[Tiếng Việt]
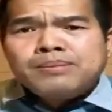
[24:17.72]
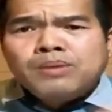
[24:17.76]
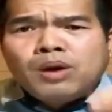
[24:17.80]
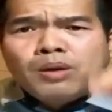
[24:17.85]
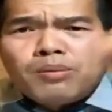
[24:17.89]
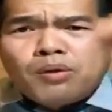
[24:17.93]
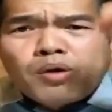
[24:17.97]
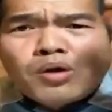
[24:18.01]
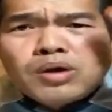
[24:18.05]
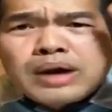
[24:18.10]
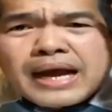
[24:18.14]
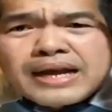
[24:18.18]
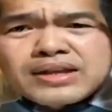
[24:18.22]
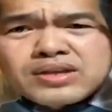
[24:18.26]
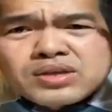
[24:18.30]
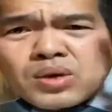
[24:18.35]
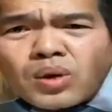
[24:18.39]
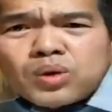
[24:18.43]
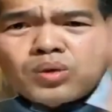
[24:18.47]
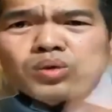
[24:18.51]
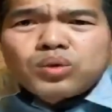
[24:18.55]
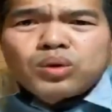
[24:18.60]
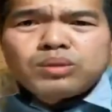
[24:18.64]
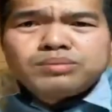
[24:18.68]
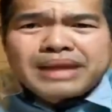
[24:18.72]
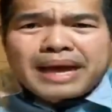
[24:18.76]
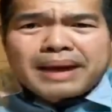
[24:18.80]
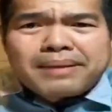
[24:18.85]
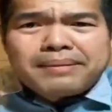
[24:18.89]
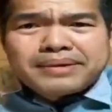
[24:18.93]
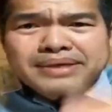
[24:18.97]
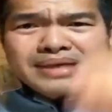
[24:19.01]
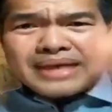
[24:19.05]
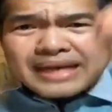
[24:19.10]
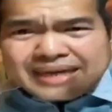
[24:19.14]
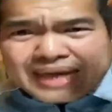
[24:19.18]
bọn bọn ai trâu rôm ta
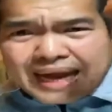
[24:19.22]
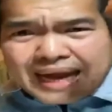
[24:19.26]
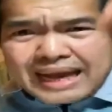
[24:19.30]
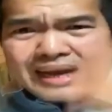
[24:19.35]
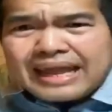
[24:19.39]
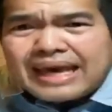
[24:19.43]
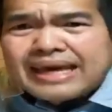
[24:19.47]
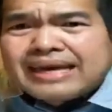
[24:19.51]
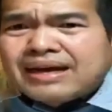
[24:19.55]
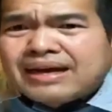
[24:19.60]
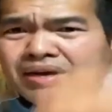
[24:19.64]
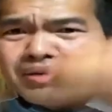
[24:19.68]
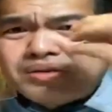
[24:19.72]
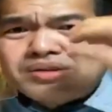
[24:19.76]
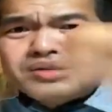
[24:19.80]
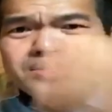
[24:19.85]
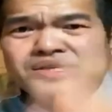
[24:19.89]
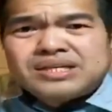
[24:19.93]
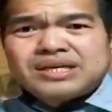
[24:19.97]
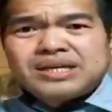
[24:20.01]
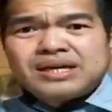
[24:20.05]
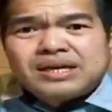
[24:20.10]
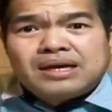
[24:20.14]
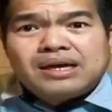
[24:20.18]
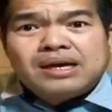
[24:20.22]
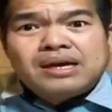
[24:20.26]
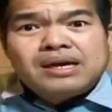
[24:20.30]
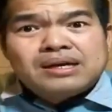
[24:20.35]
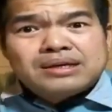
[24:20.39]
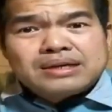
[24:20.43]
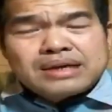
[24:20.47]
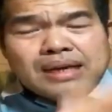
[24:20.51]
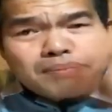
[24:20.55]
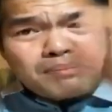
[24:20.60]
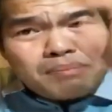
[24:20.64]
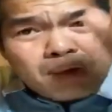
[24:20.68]
mà dạy cả like hơn đường xe
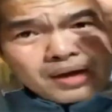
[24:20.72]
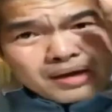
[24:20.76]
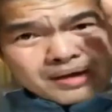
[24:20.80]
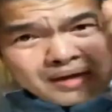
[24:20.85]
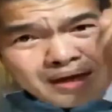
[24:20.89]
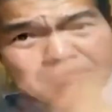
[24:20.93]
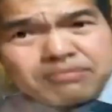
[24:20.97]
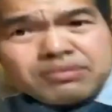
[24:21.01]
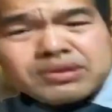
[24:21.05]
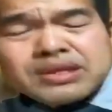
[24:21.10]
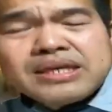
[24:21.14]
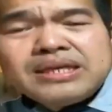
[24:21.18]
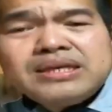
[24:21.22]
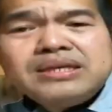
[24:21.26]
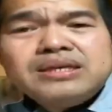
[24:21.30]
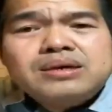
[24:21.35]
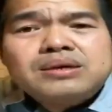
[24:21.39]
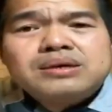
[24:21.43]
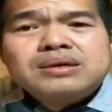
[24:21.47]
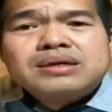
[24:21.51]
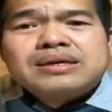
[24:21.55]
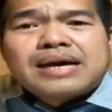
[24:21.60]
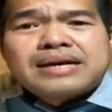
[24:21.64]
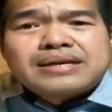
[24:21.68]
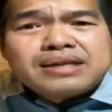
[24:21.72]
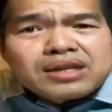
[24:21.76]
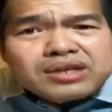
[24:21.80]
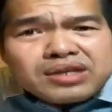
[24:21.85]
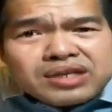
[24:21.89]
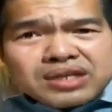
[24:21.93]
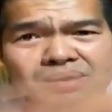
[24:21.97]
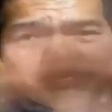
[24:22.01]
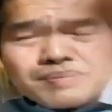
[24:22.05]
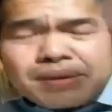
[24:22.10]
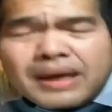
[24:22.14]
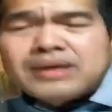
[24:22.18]
đặc biệt cầm thì dương canh từ
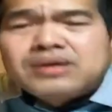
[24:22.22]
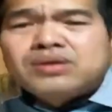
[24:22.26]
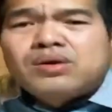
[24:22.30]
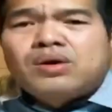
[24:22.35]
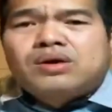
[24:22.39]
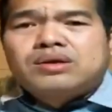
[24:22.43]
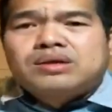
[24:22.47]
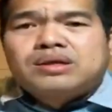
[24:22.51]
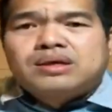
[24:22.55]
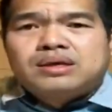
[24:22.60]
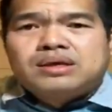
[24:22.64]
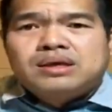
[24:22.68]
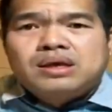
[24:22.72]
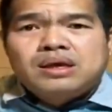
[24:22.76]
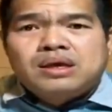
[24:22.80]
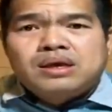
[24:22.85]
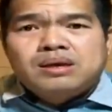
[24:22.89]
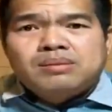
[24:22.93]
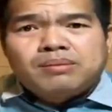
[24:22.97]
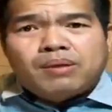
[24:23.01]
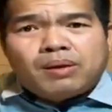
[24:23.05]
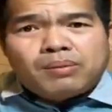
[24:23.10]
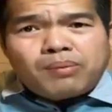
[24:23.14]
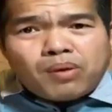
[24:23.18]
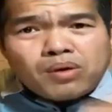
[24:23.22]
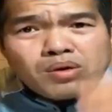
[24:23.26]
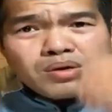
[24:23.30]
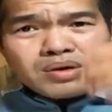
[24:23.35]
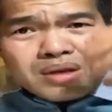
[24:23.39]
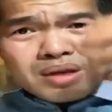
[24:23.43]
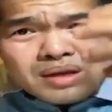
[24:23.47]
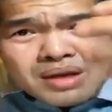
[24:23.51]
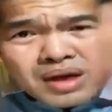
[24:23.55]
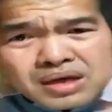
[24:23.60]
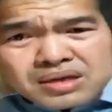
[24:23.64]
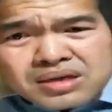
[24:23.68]
rít chùm lan to thế bọn bọn
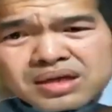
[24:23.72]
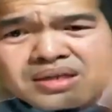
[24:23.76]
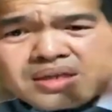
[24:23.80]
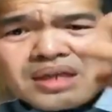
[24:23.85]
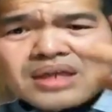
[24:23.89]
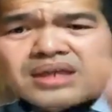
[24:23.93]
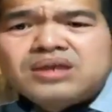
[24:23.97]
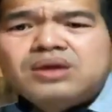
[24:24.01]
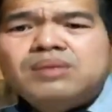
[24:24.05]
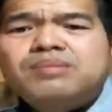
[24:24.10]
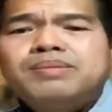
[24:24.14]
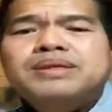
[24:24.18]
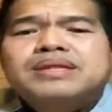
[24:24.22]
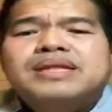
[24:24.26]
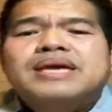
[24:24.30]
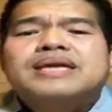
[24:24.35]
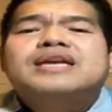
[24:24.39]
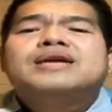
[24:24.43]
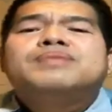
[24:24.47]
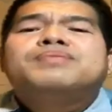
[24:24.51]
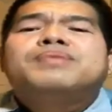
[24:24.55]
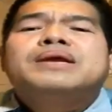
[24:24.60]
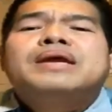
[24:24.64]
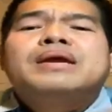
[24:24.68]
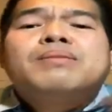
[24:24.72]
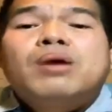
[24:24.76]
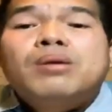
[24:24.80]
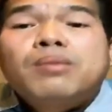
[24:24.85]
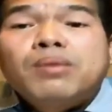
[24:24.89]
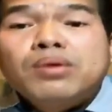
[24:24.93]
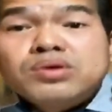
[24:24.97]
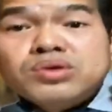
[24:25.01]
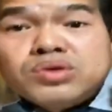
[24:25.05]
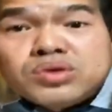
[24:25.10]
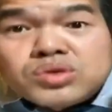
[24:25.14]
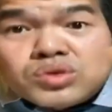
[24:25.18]
lướt tới chắc nhưng mình tên là bây để
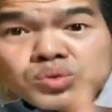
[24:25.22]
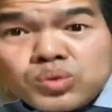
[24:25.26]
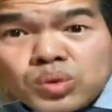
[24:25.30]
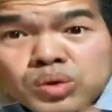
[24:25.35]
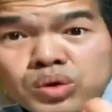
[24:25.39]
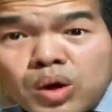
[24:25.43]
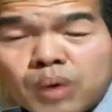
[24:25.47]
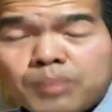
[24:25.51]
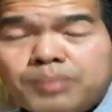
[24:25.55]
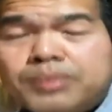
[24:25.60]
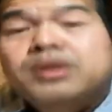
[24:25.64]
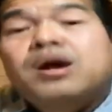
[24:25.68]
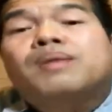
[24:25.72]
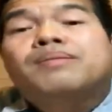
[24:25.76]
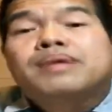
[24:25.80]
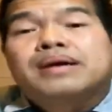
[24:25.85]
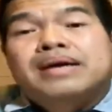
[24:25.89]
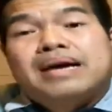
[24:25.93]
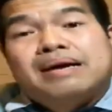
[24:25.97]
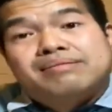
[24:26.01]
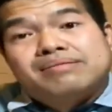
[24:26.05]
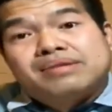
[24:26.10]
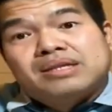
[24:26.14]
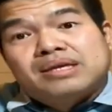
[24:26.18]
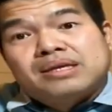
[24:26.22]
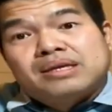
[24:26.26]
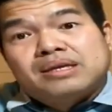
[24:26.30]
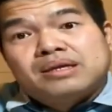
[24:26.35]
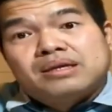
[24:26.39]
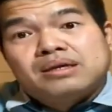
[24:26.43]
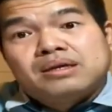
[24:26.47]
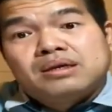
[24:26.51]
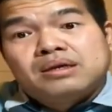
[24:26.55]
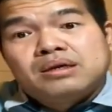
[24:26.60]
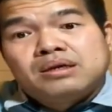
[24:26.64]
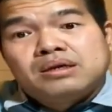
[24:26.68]
bọn bọn chui ôm thầm là cầm mình thế này